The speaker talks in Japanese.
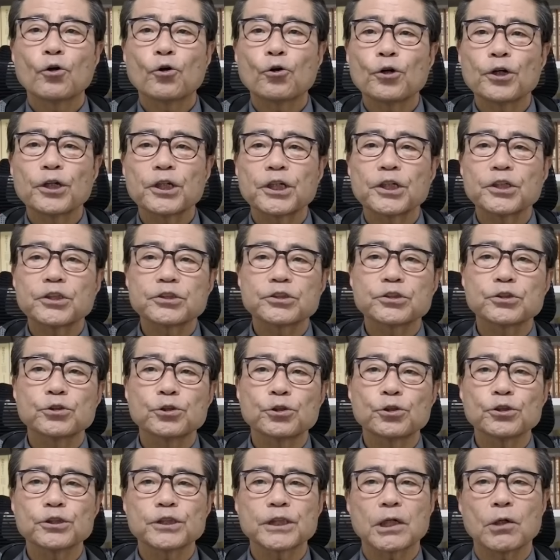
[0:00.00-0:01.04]
公益通
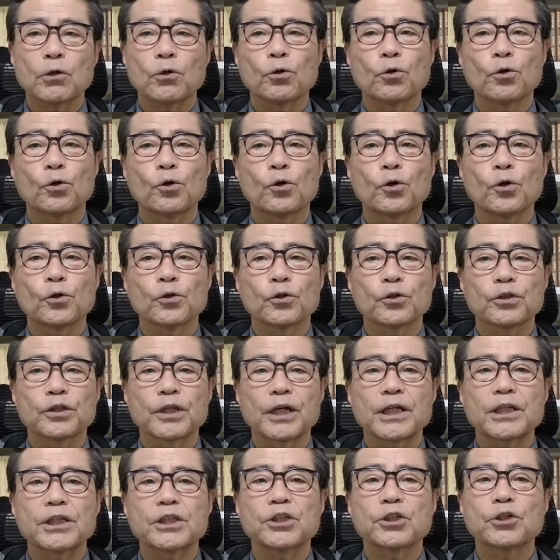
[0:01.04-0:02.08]
報者保護法の
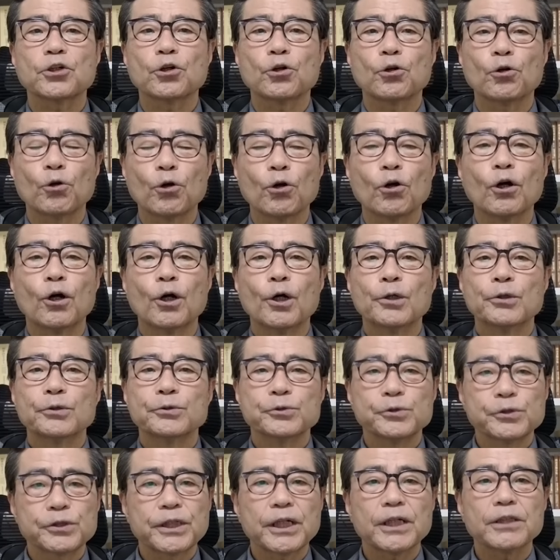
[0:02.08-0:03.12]
適用を
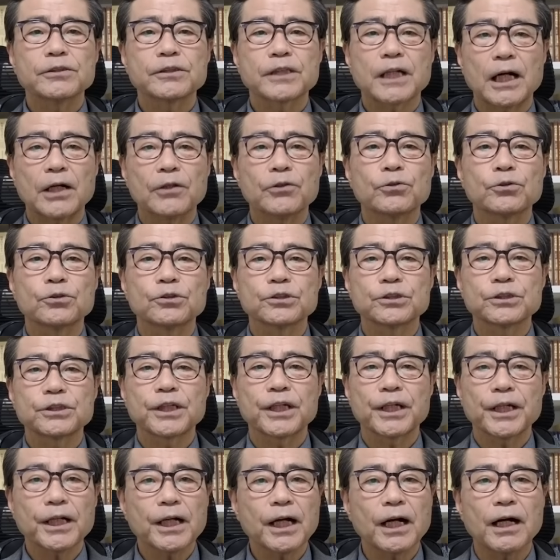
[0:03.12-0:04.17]
受ける可能
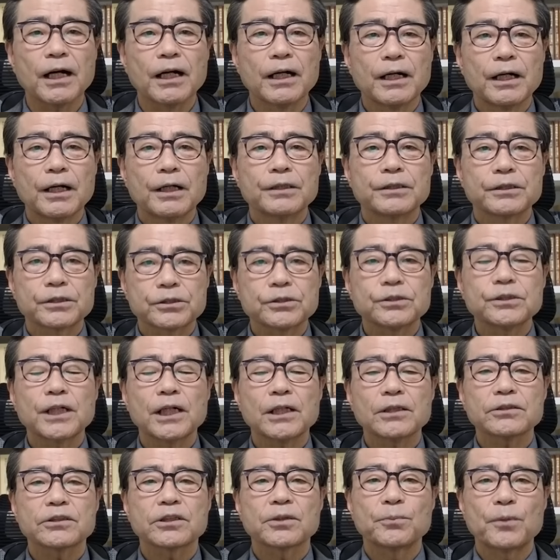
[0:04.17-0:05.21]
性が少
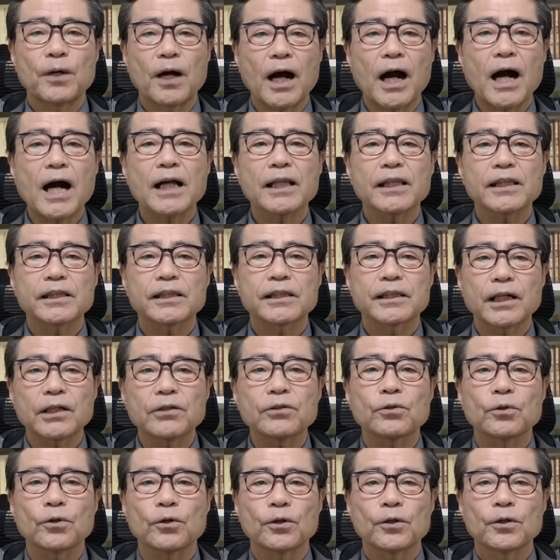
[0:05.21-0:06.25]
なくてもあった
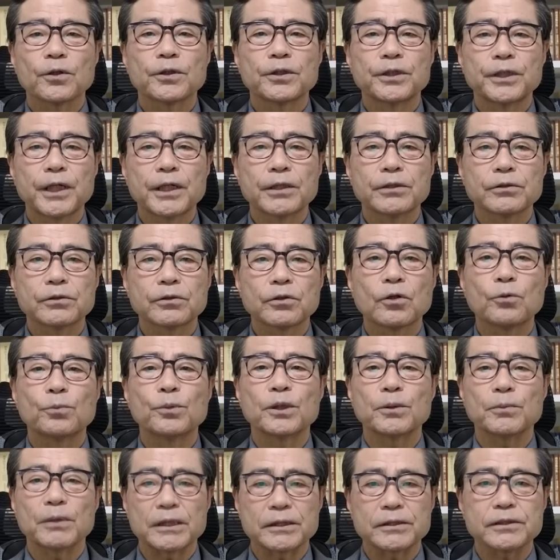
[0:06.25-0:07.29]
と言えると
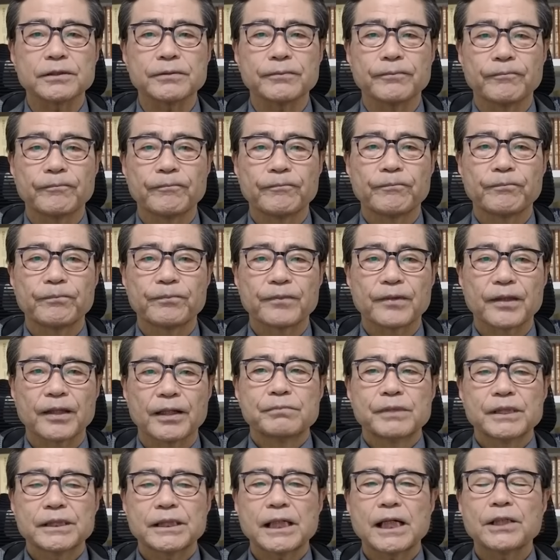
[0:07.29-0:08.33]
思います。
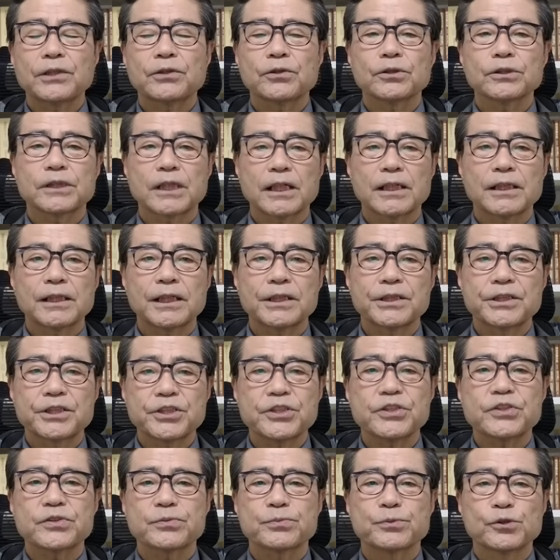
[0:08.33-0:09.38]
まあ、斉藤さんが
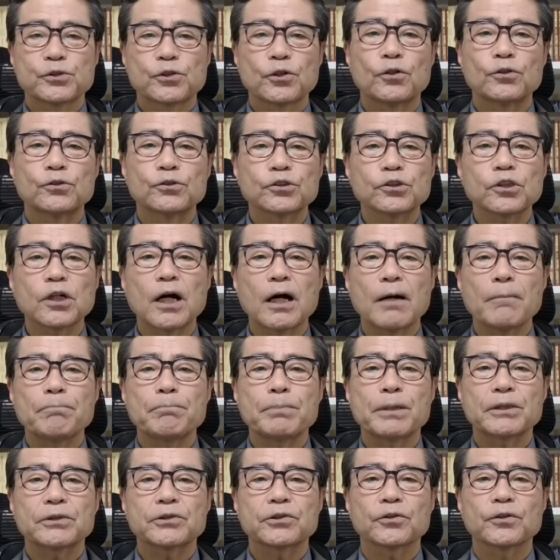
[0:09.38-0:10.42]
事実無根嘘
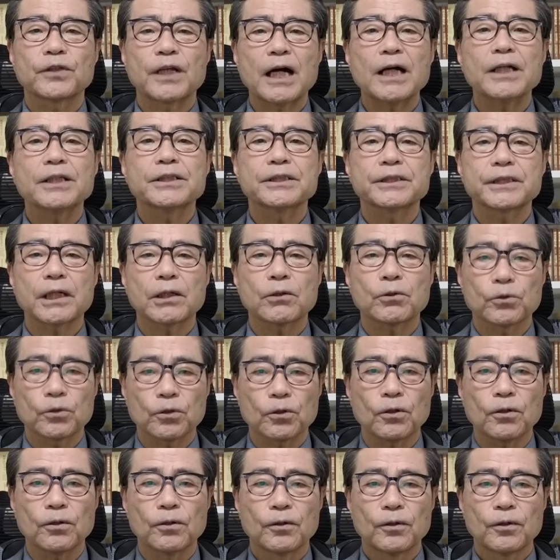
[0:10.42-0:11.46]
800と断じたこ
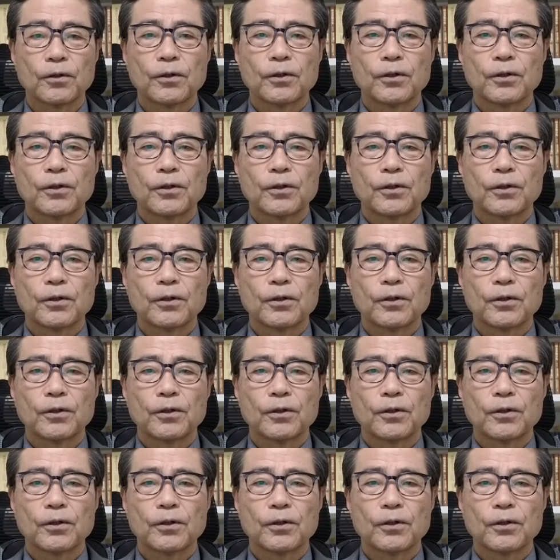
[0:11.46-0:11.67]
と、